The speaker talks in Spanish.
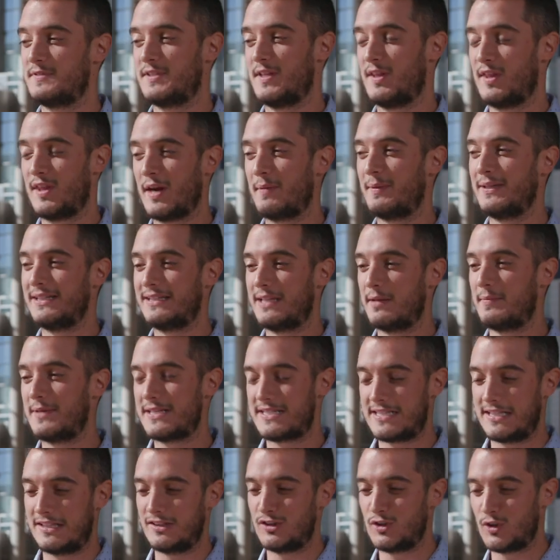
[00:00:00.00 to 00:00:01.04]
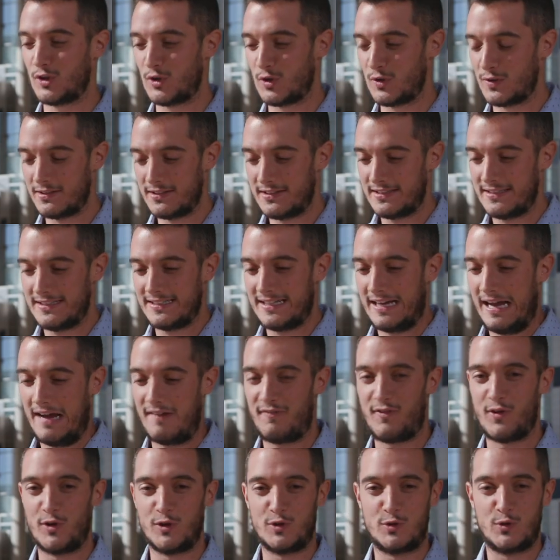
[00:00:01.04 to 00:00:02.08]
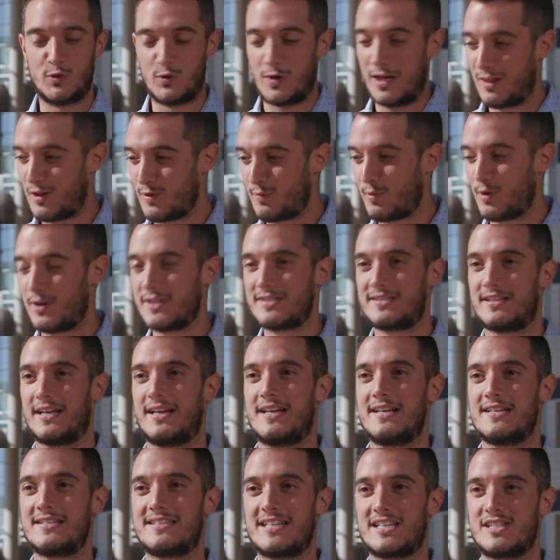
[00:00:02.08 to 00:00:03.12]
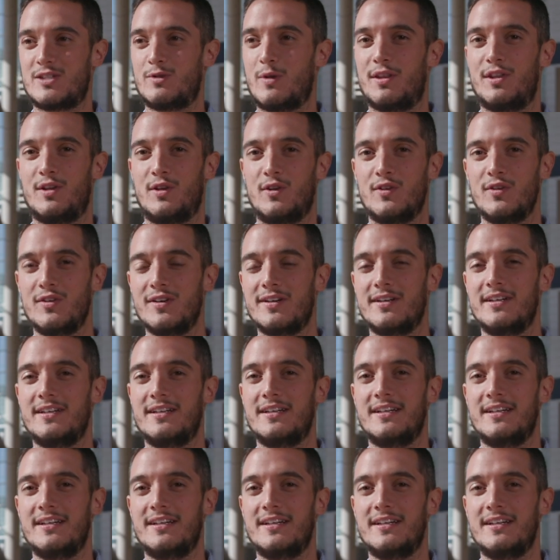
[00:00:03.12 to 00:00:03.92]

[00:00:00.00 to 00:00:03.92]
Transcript: Sinceramente me siento afortunado por estar en esta situación